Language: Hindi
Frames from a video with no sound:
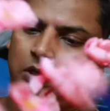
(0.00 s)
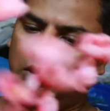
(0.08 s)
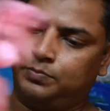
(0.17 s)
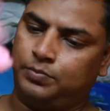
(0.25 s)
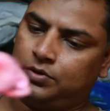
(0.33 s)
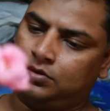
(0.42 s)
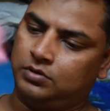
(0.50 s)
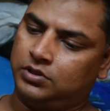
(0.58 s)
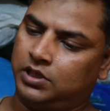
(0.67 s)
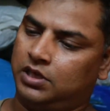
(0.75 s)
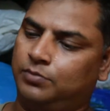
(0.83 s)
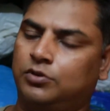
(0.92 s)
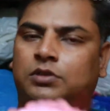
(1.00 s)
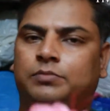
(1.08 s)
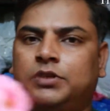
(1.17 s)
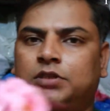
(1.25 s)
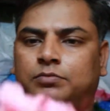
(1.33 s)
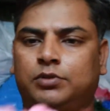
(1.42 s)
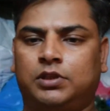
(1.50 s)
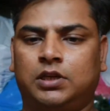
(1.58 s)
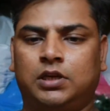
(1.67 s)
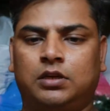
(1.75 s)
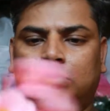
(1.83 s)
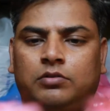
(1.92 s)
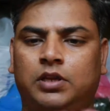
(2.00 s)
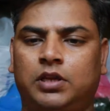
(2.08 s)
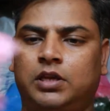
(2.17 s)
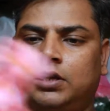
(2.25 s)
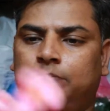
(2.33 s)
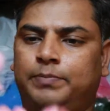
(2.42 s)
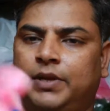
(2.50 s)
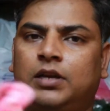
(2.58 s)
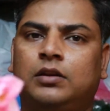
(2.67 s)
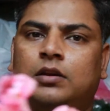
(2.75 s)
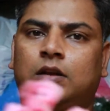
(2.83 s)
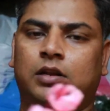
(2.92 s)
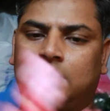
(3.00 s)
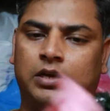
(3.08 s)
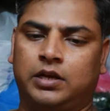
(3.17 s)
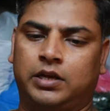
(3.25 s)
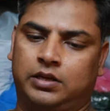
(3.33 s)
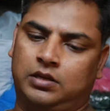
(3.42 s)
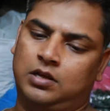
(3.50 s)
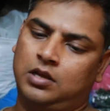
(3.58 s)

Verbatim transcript: आप चेरी ब्लॉसम बंच बोलते हैं और ये पिंक कलर का है